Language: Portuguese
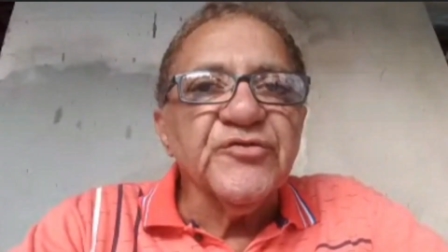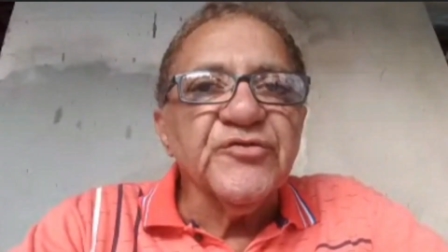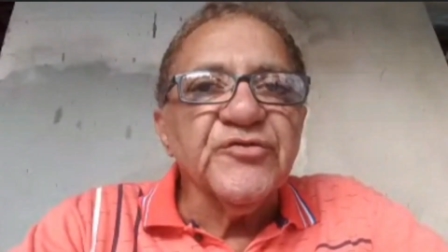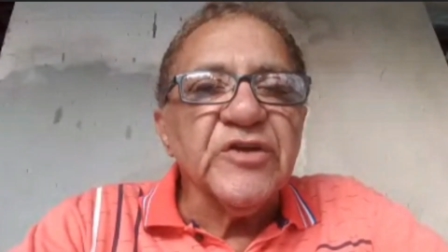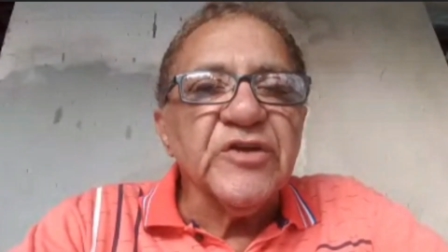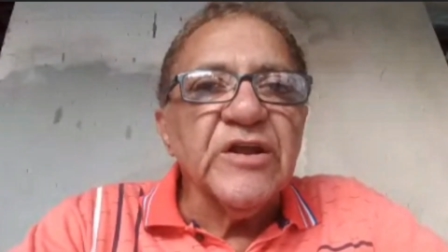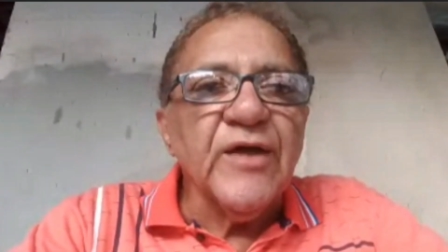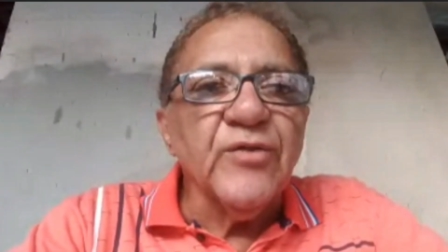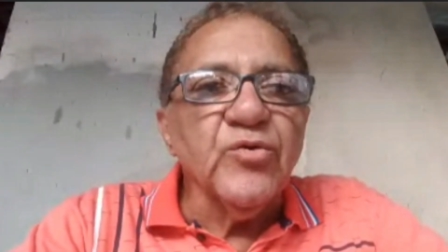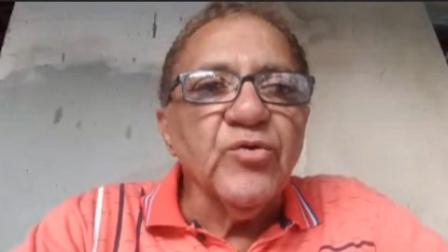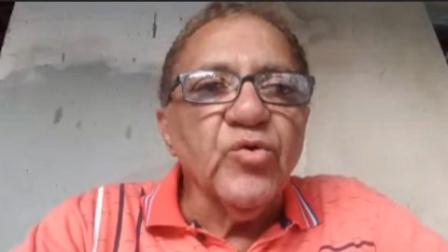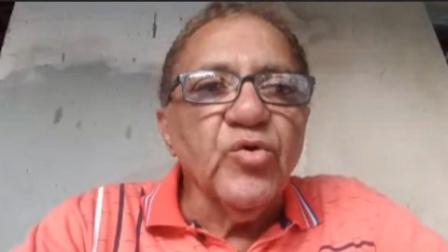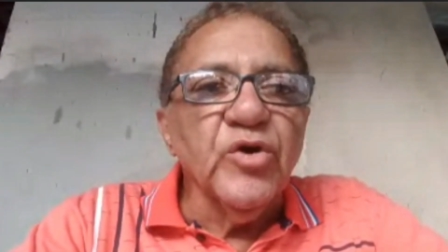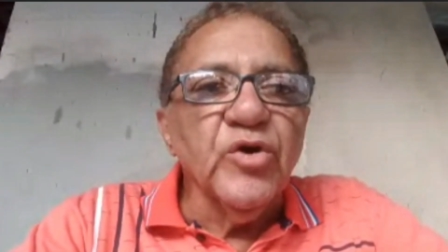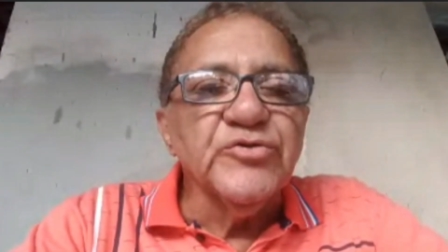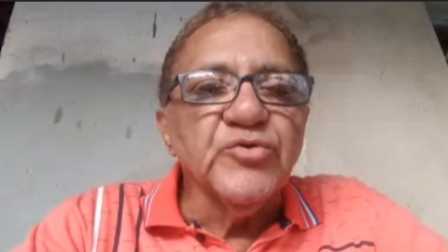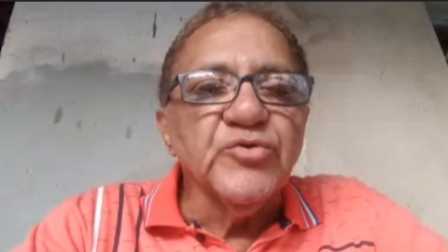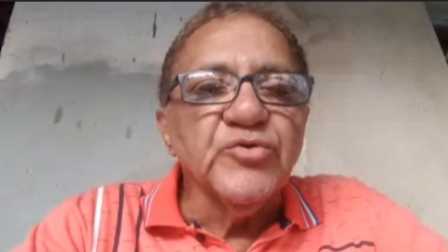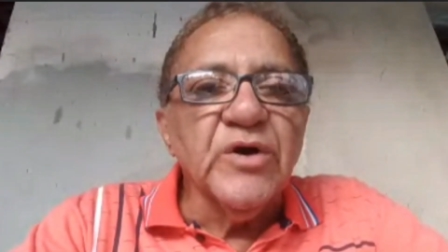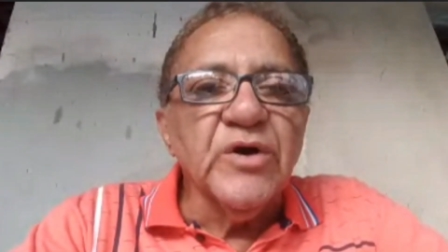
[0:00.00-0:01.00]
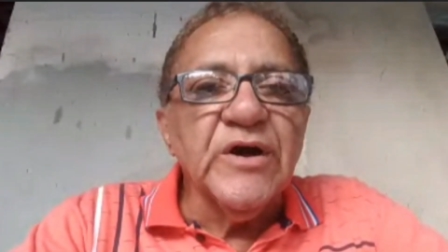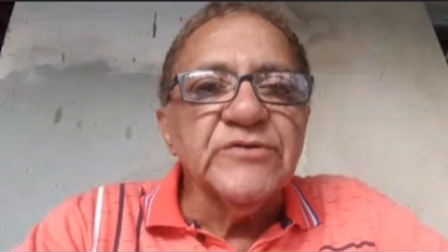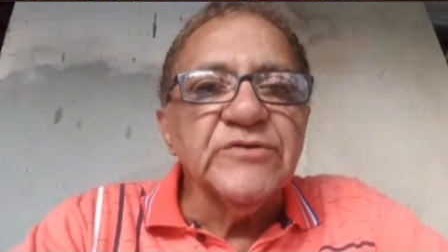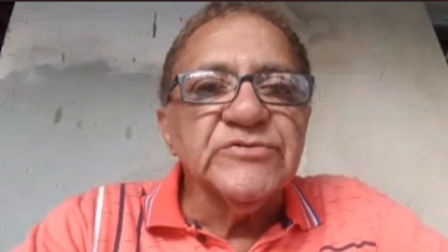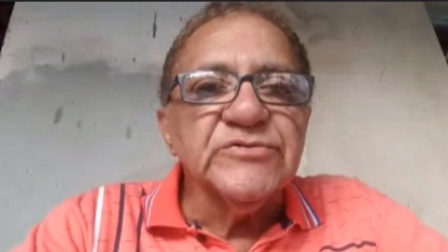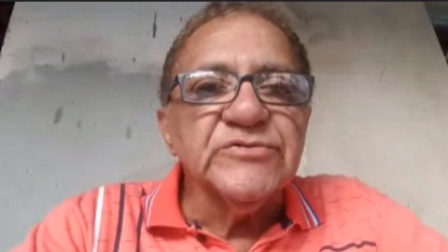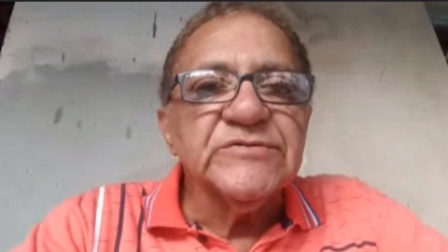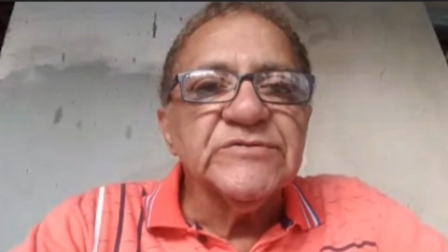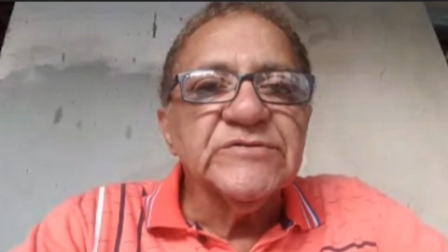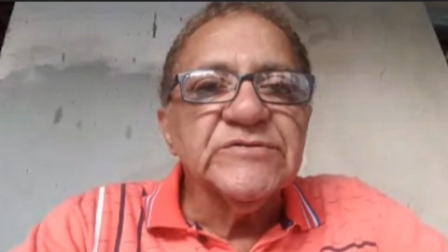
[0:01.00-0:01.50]
Fiquei lá oito
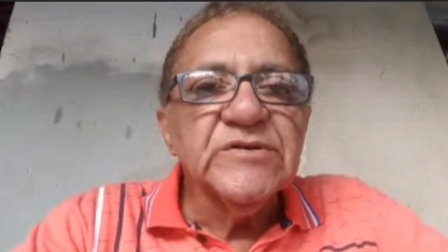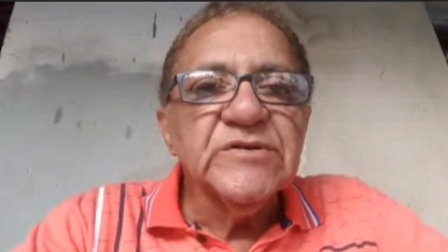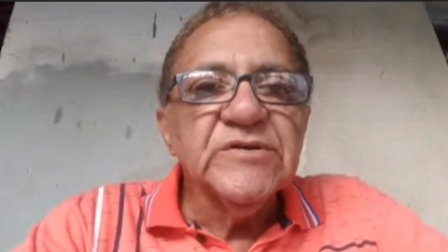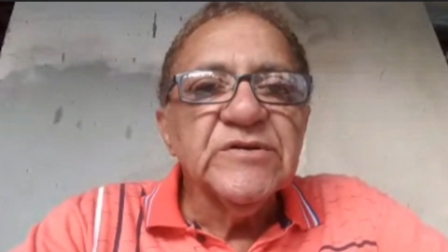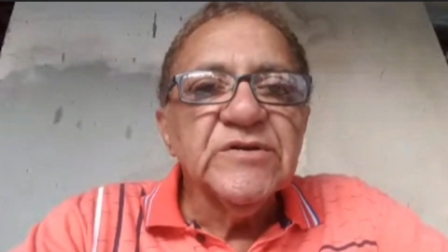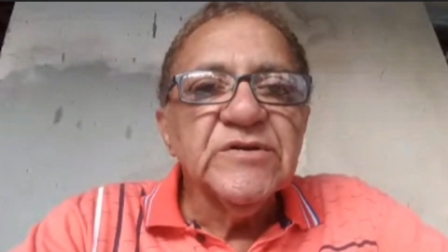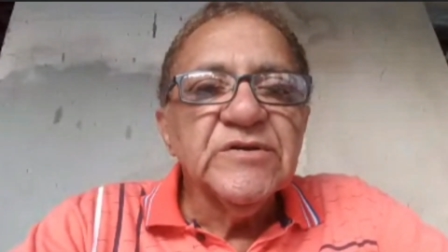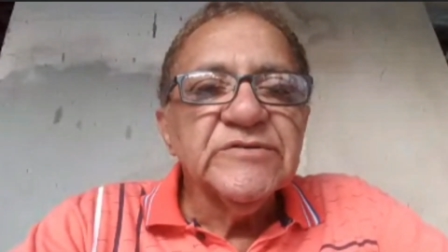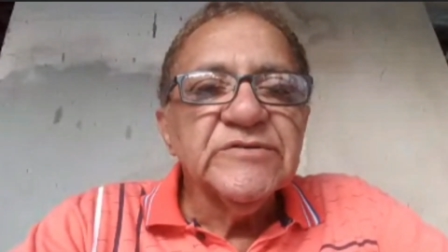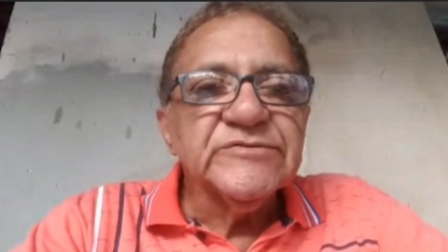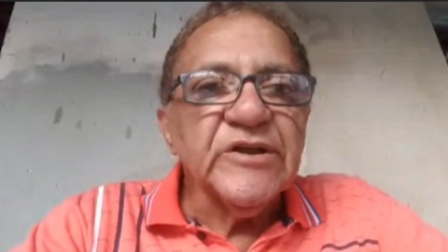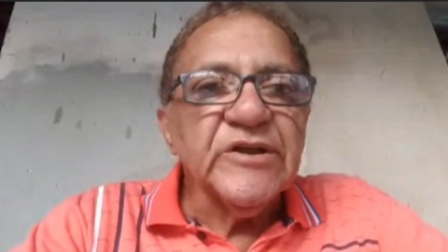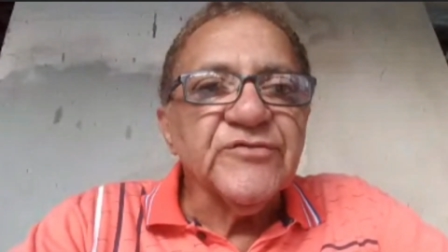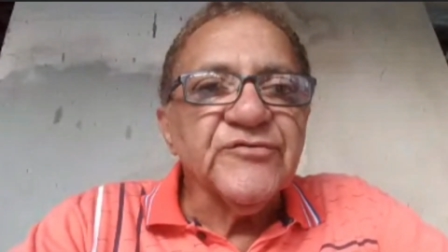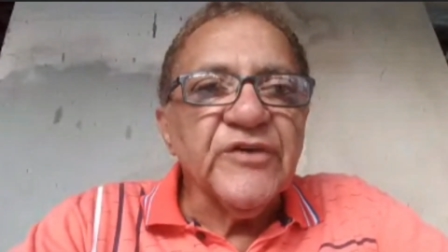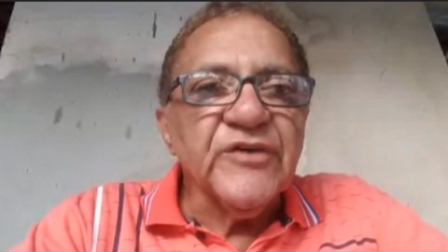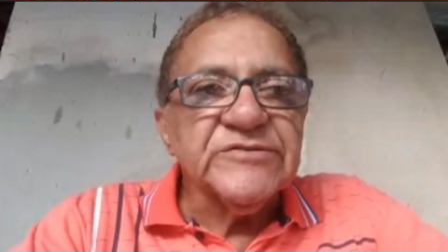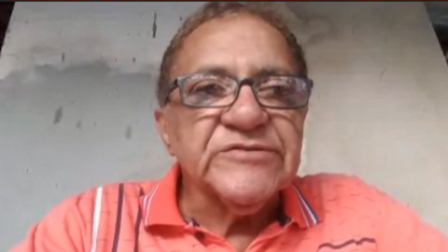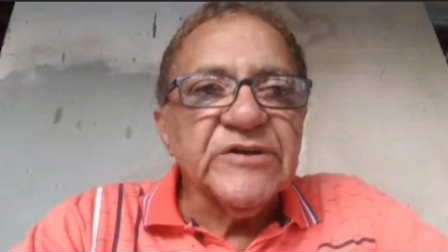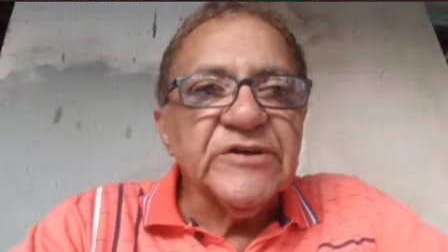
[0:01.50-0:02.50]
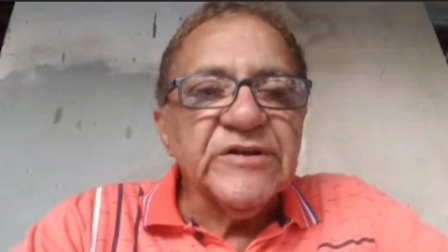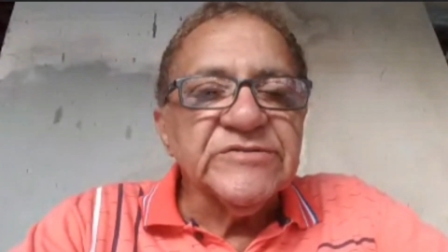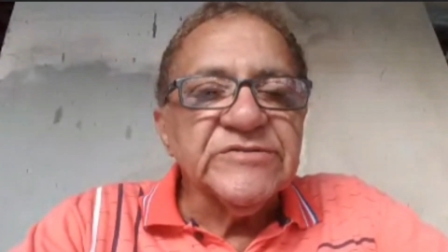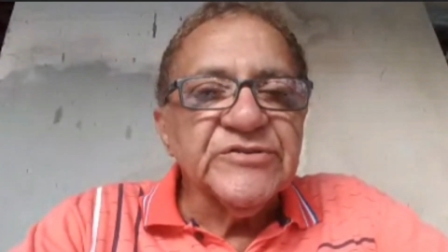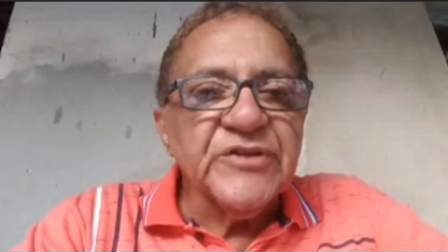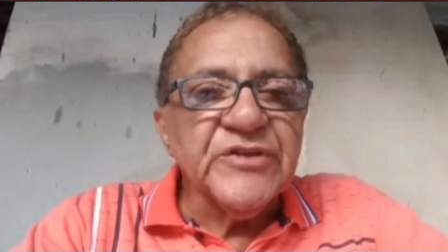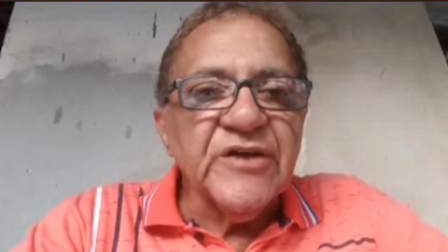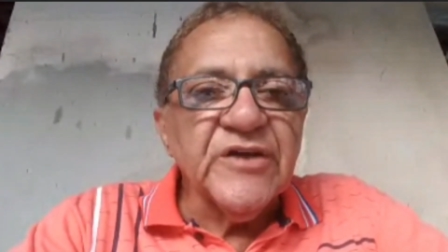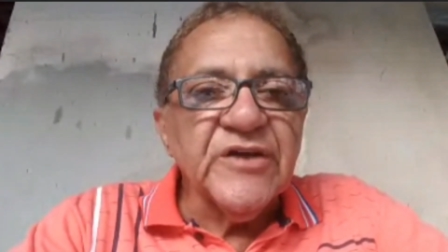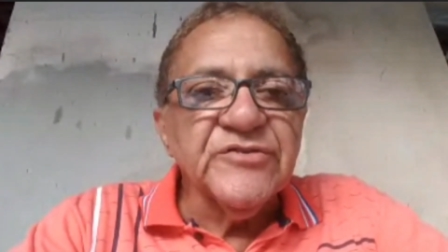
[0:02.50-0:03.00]
anos, fazendo as
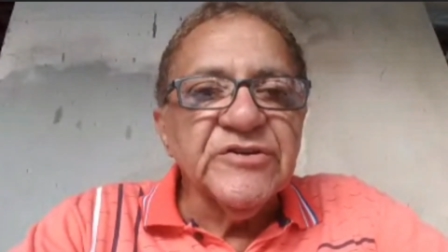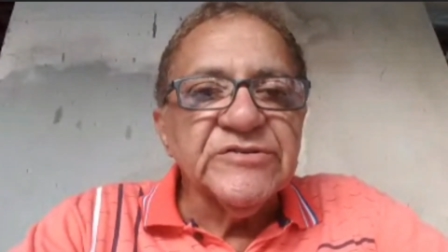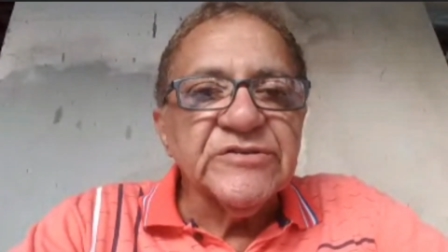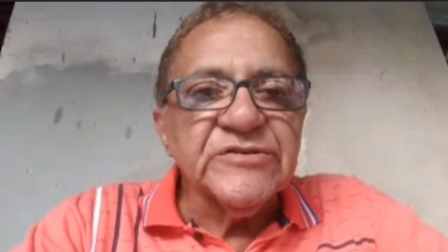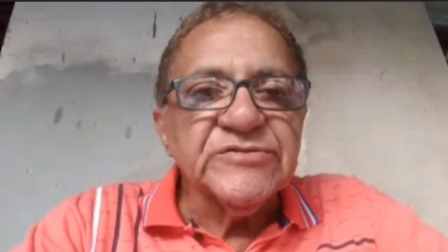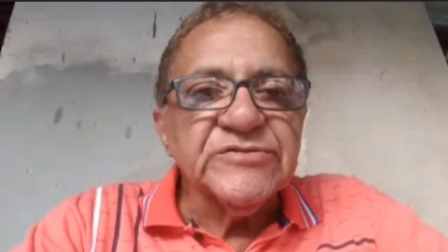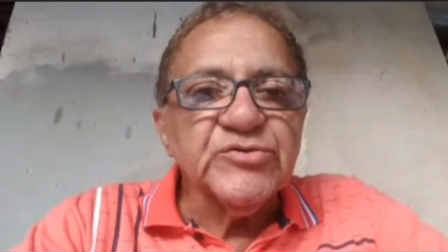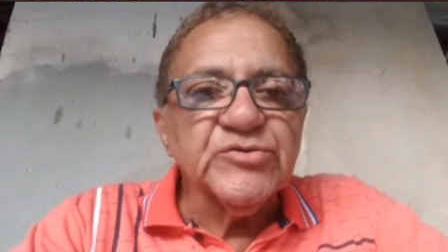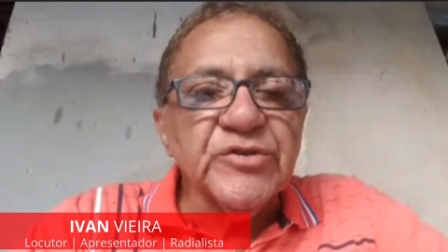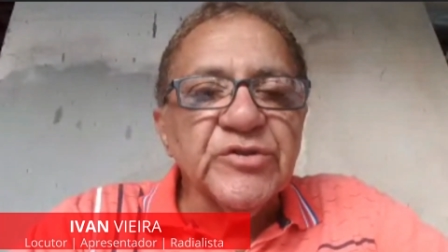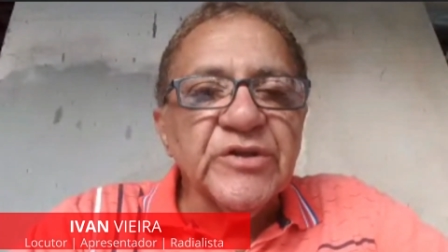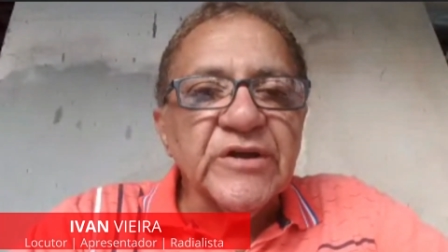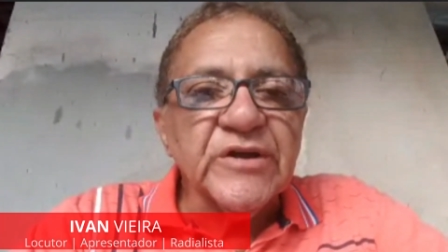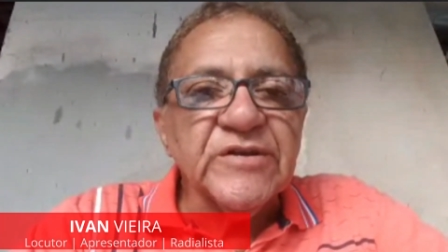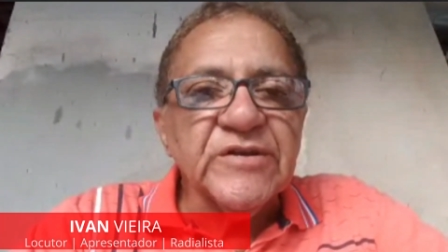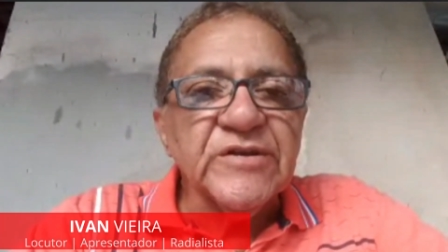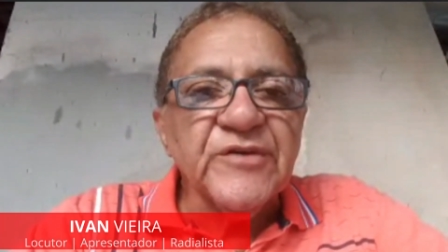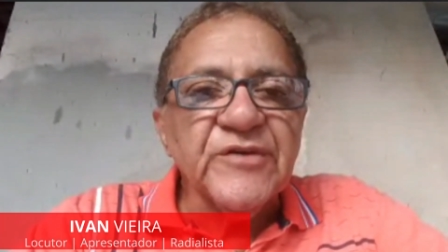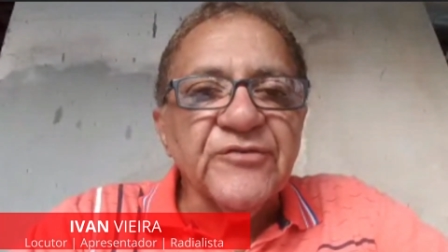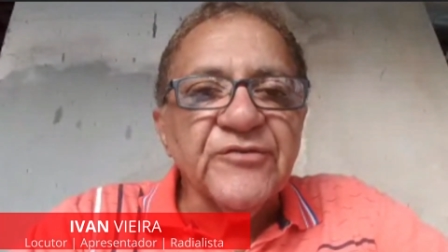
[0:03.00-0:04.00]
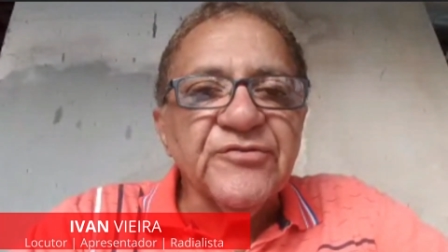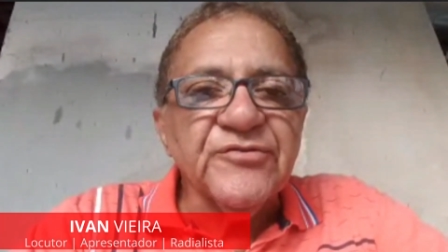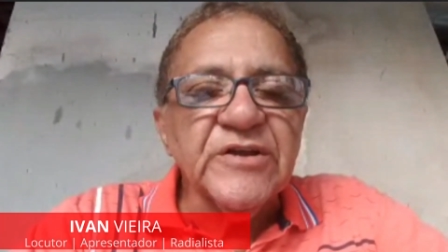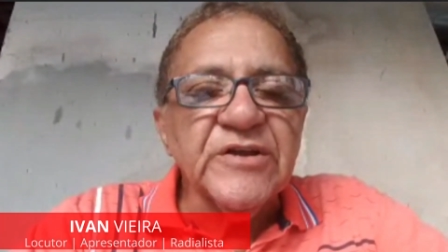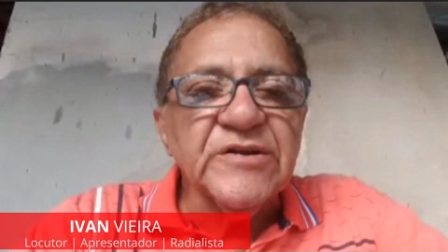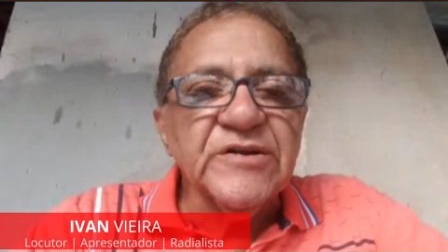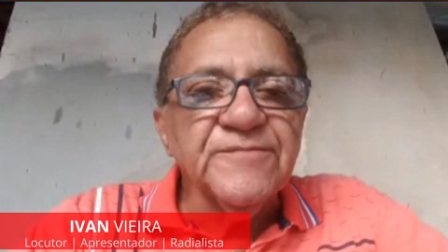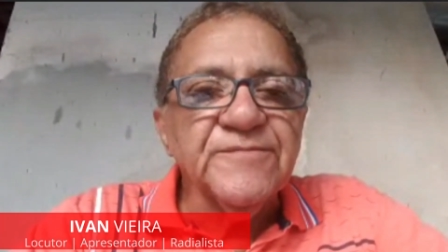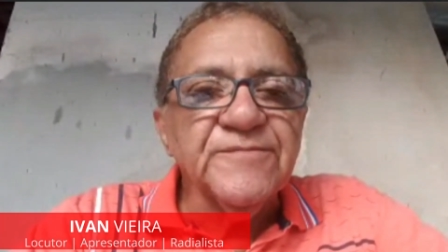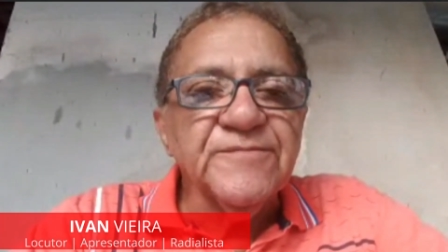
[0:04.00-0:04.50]
entrevistas toda
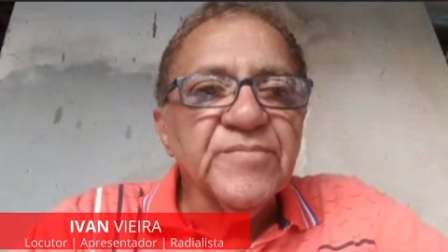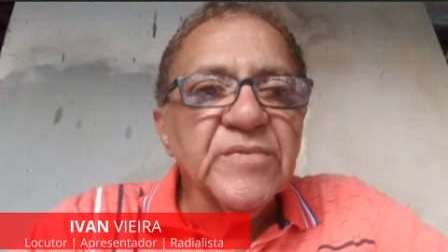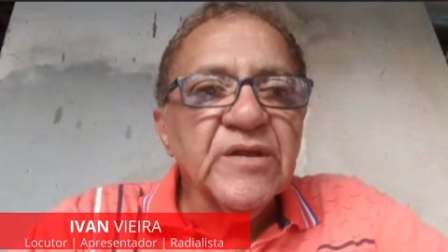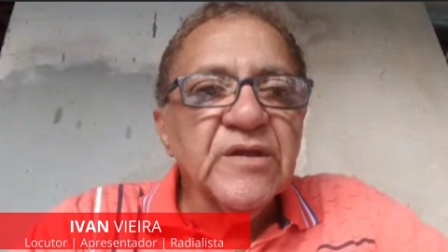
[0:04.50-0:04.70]
quinta-feira,